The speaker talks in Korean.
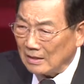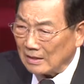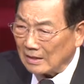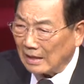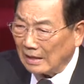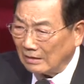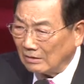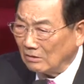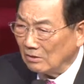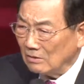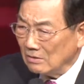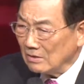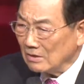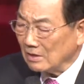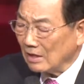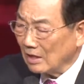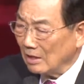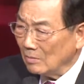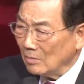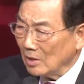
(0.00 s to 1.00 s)
같은
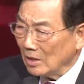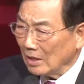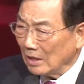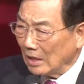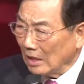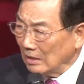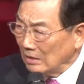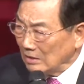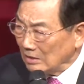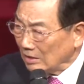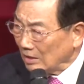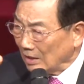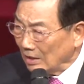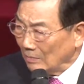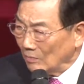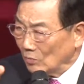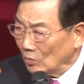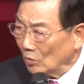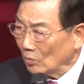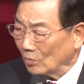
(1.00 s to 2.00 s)
사람이 한
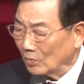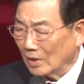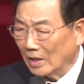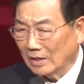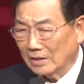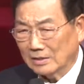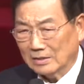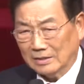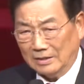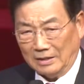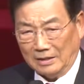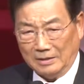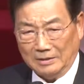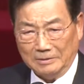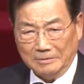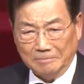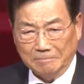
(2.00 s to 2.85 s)
사람도 없다는 거예